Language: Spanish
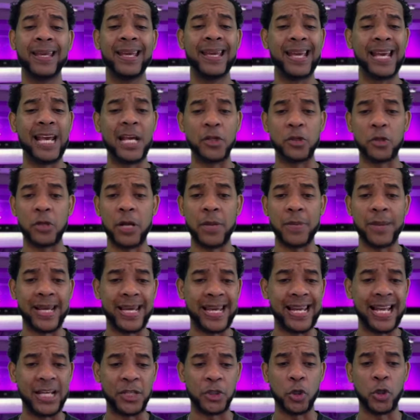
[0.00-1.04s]
Eso nada más
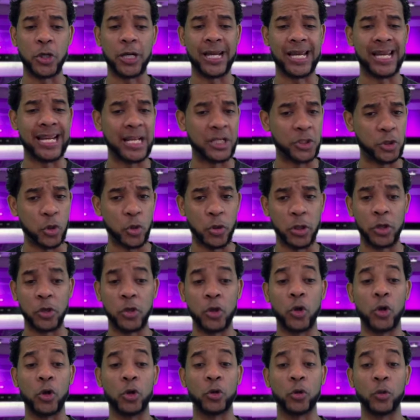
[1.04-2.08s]
que la choque, que la choque.
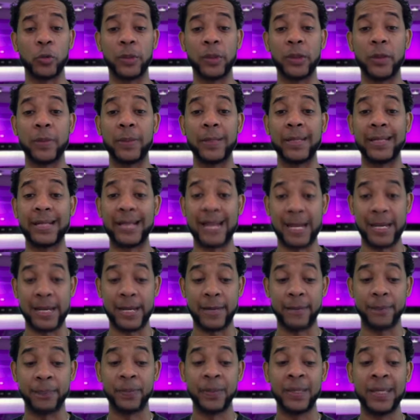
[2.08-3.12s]
Yo estuve en
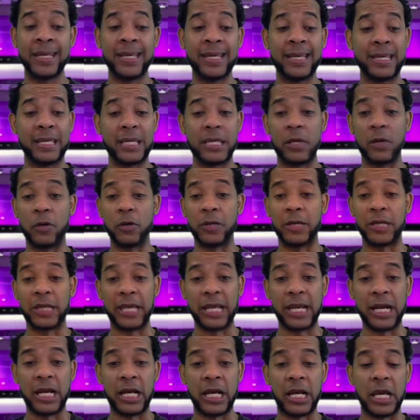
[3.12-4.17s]
Dominicana y donde
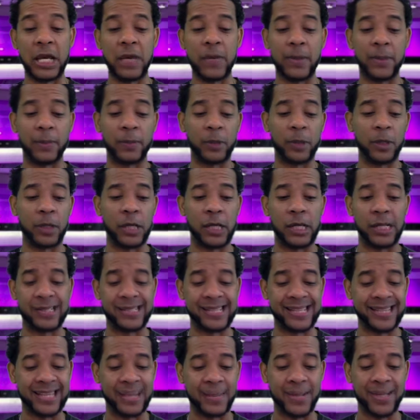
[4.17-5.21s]
quiera que iba, eh,
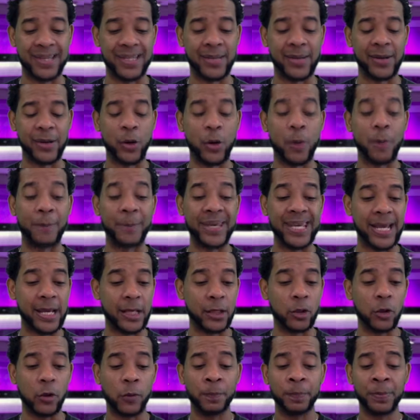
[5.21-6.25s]
ese tema estaba
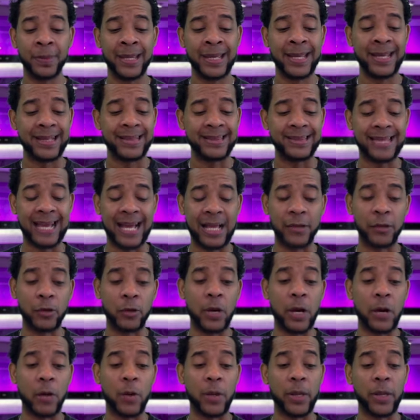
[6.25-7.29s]
rompiendo, dando
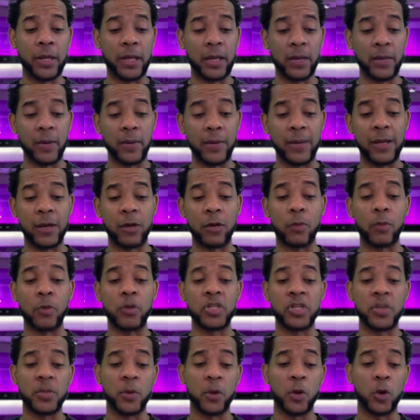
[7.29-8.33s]
agua de qué beber, como
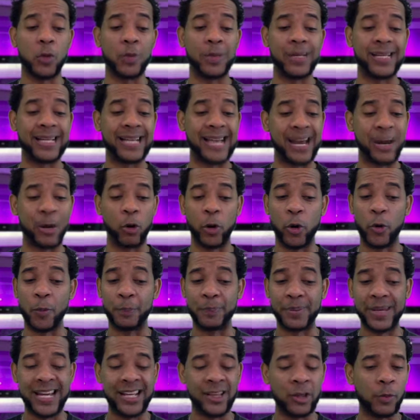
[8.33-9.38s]
decimos los dominicanos,
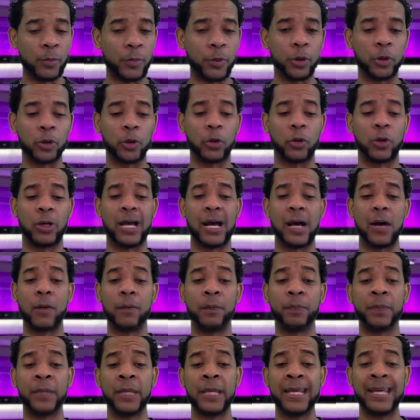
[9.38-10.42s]
rompiendo por todos lados.
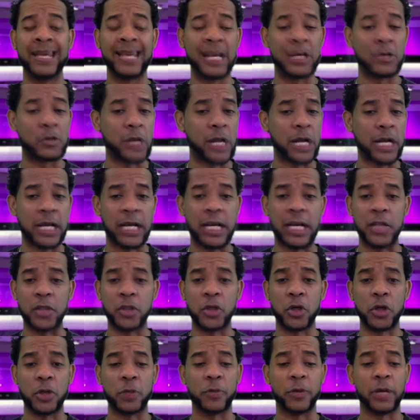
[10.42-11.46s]
Eso era que la
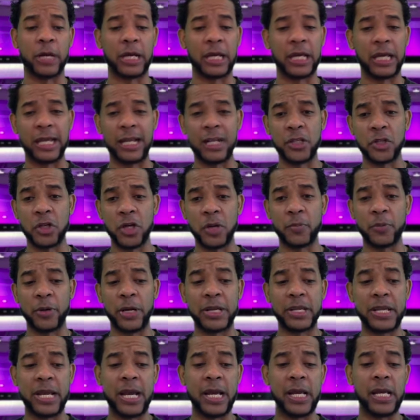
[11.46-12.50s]
choque por aquí, que la choque por
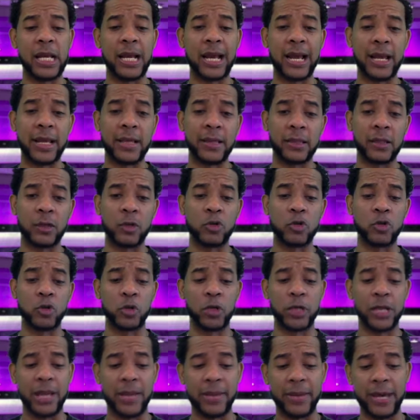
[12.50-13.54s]
allá y la gente con su
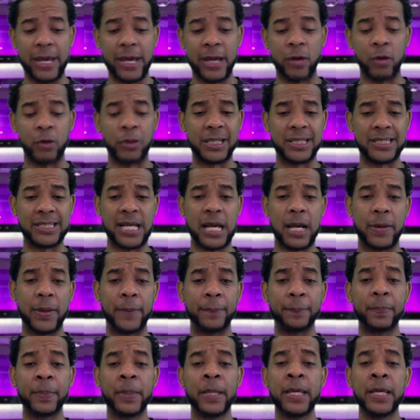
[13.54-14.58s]
tiradero, ustedes
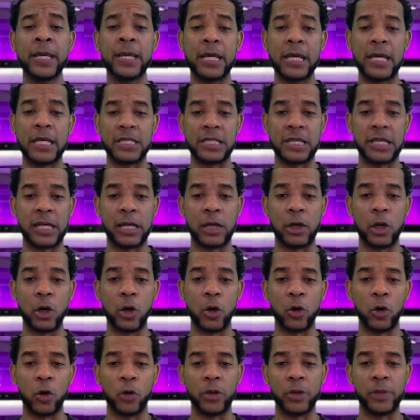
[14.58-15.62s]
saben, y siguen los,
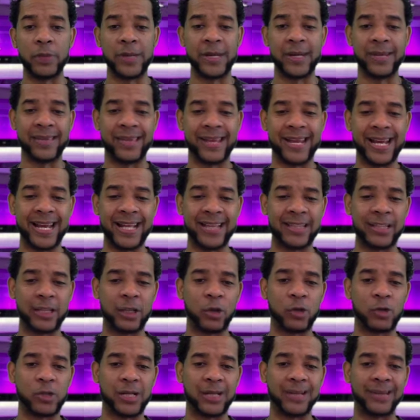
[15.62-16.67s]
los y directos de
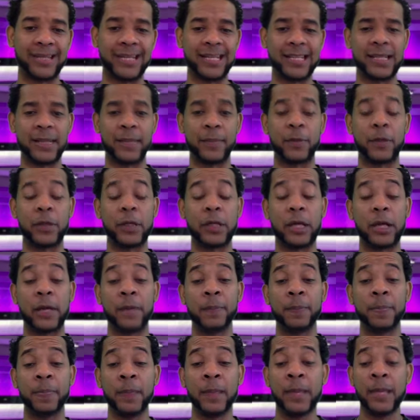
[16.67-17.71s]
los artistas, porque
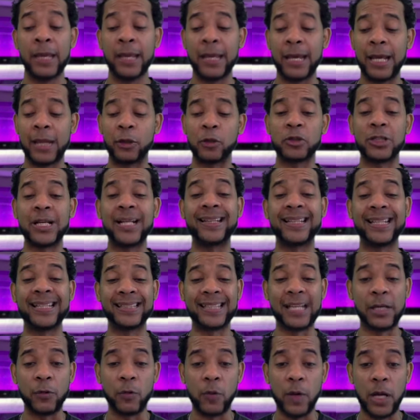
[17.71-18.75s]
estos
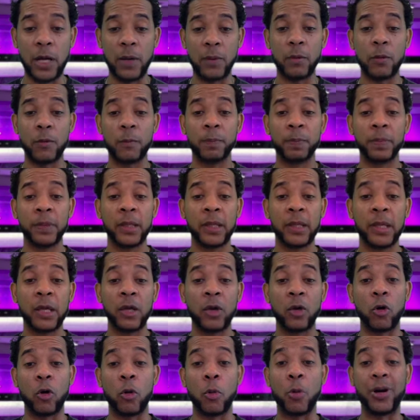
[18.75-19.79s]
artistas nuevos,
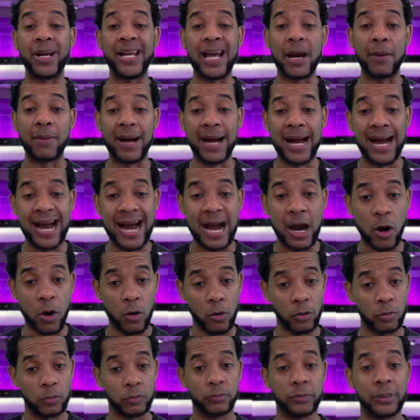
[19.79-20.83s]
como le ha
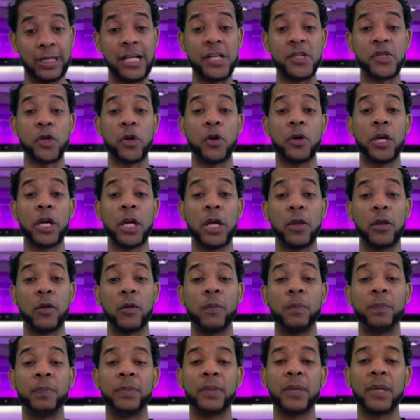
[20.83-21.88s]
bajado el
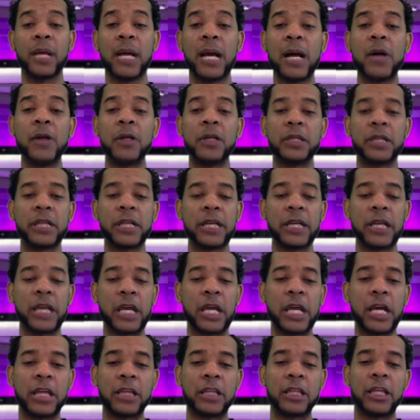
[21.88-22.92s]
sonido, ¿A dónde tienen que
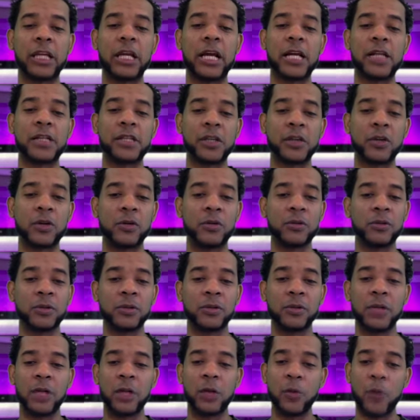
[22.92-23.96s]
ir? A tirarse con,
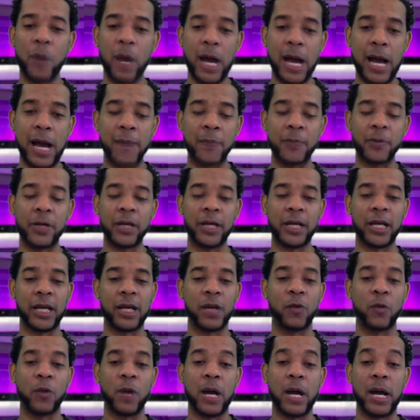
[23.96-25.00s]
el gua Porque que el
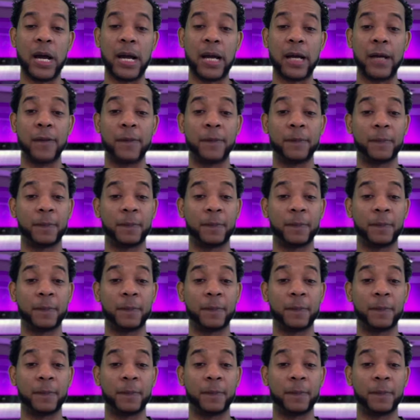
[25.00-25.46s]
gua